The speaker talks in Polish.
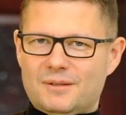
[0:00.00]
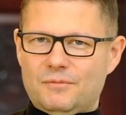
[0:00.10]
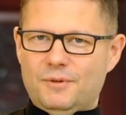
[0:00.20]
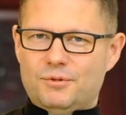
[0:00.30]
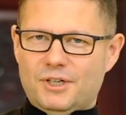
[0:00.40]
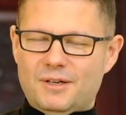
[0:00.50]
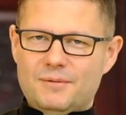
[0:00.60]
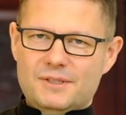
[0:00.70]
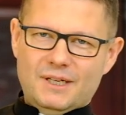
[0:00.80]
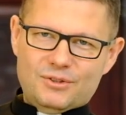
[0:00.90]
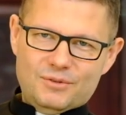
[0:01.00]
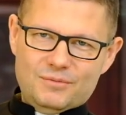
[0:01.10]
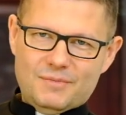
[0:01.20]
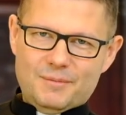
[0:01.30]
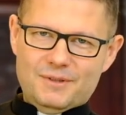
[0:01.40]
Mówi, przyjechałem z
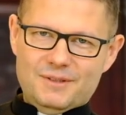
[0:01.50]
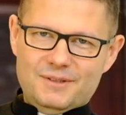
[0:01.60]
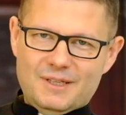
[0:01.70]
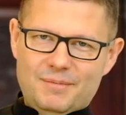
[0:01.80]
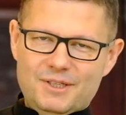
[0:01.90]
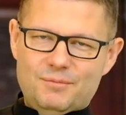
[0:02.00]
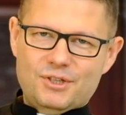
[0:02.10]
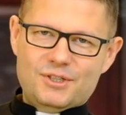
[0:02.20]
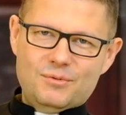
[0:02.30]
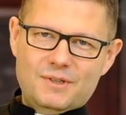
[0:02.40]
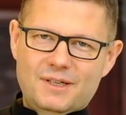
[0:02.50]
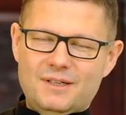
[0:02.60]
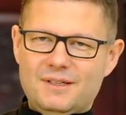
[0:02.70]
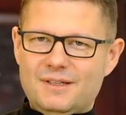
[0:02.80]
tatą, mamy dla pani przesyłkę.